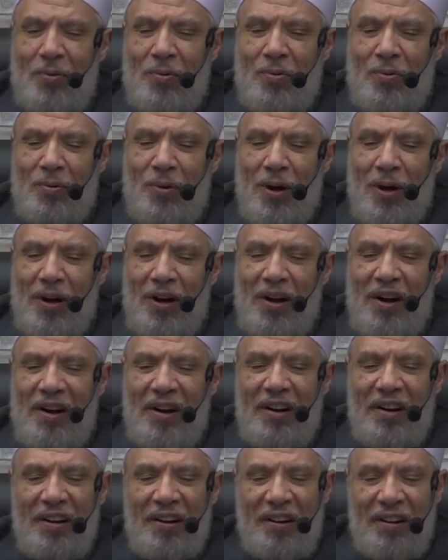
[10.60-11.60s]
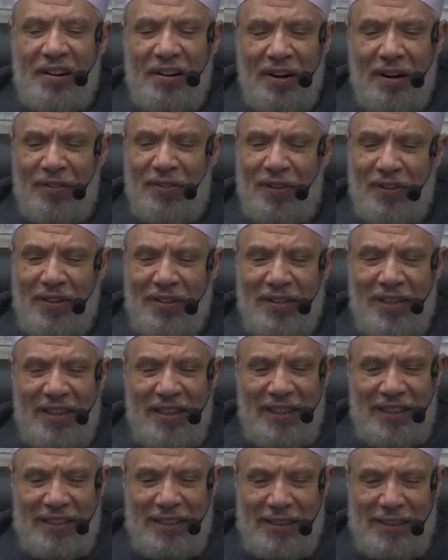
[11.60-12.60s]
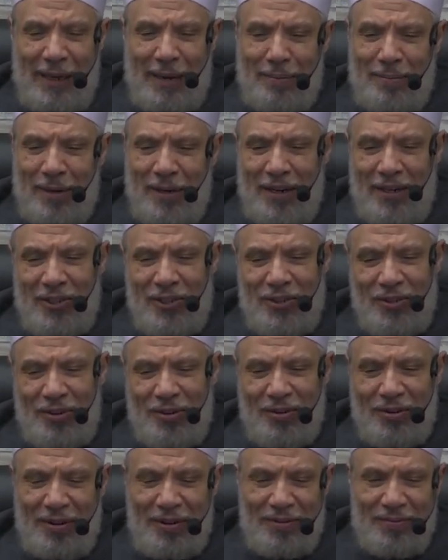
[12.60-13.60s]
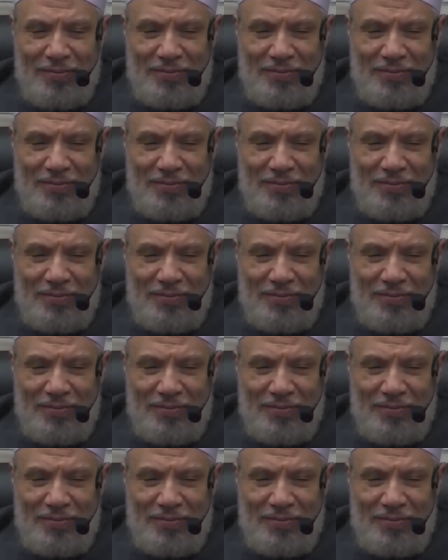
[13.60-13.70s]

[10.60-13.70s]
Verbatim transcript: ورفضت الاحتكام إلى الشرع